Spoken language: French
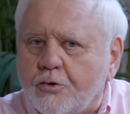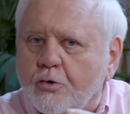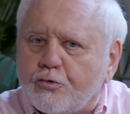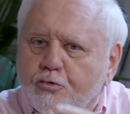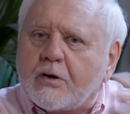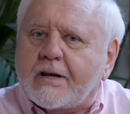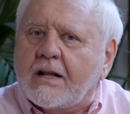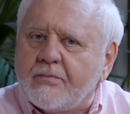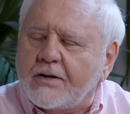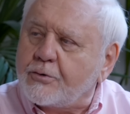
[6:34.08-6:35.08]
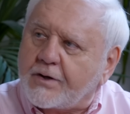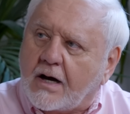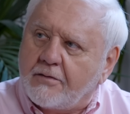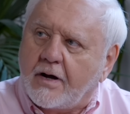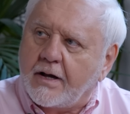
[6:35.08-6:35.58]
que tout le canevas de
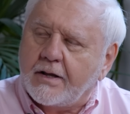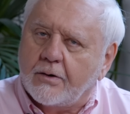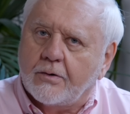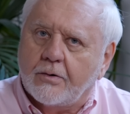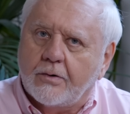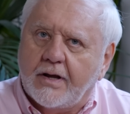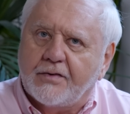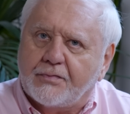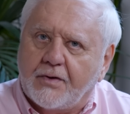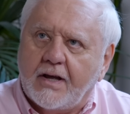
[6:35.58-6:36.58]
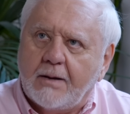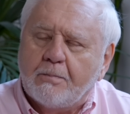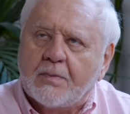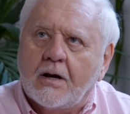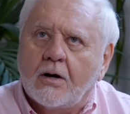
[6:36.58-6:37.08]
travail est
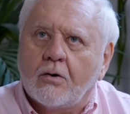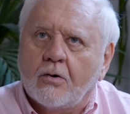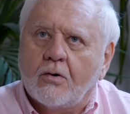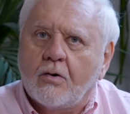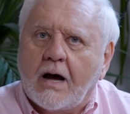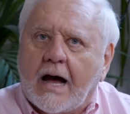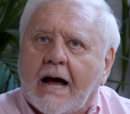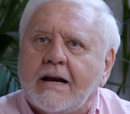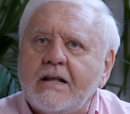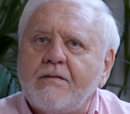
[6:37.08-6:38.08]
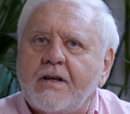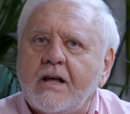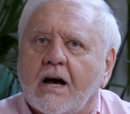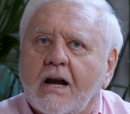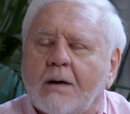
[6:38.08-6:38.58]
fait, aller
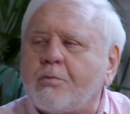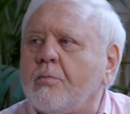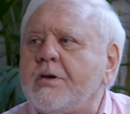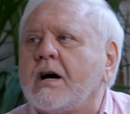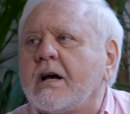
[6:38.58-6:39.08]
vers la première